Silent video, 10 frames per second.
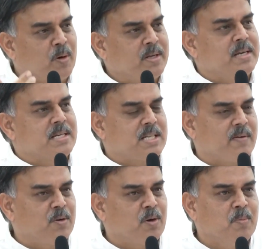ఆయన
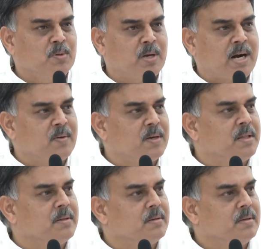ఈసారి
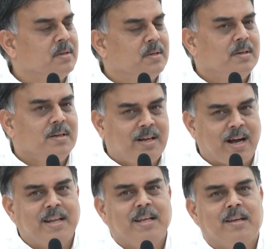ఎలాగైనా
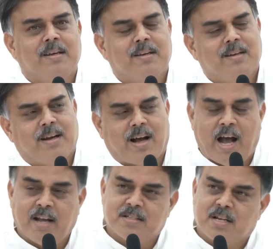జనసేన నుంచి పోటీ
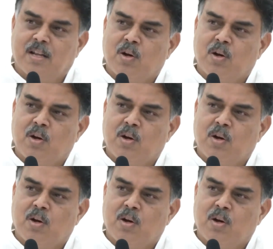చేసేందుకు